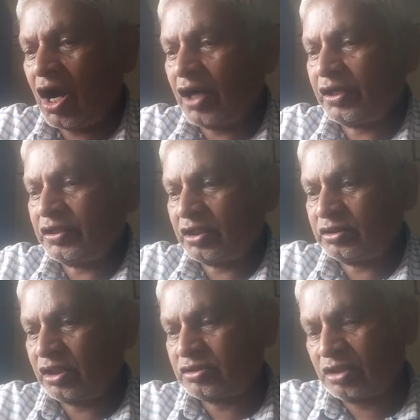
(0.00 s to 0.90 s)
ఆగని
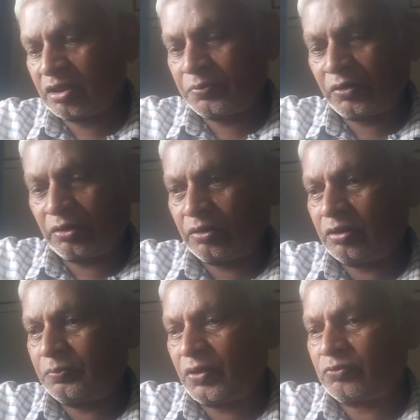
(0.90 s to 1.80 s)
అత్యాచార
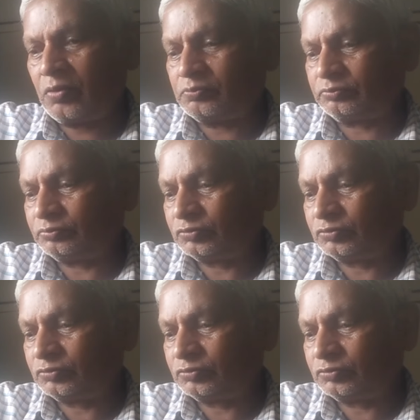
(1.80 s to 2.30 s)
పర్వం